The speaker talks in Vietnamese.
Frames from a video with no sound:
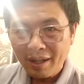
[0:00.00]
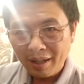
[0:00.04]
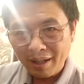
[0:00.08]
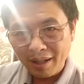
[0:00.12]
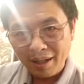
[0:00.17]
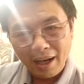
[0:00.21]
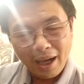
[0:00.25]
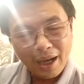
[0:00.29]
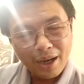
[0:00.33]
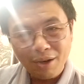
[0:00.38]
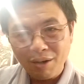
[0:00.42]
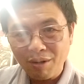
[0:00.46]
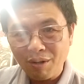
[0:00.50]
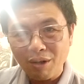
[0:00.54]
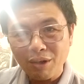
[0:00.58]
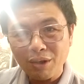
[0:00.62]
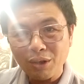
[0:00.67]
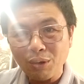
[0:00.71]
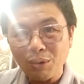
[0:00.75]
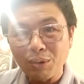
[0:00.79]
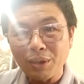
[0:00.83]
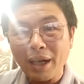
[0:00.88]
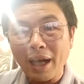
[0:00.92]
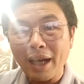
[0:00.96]
cái này nó còn
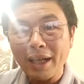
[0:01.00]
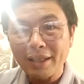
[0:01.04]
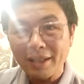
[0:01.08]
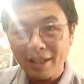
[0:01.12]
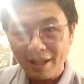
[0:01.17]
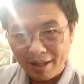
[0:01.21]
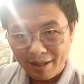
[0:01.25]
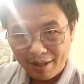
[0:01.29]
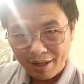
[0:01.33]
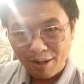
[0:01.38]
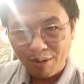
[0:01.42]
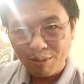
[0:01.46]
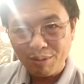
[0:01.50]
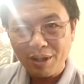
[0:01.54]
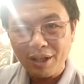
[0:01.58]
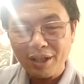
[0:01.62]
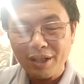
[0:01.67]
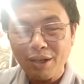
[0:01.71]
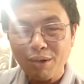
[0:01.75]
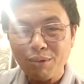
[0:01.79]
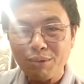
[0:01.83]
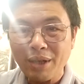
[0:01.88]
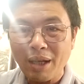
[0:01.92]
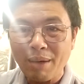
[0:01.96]
tồn tại rất là nhiều
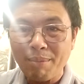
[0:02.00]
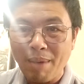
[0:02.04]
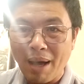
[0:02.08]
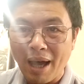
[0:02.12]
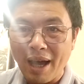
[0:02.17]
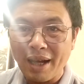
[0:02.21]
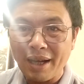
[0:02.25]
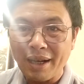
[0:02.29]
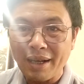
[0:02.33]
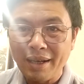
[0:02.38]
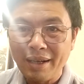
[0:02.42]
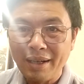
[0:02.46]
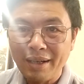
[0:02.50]
trên không gian mạng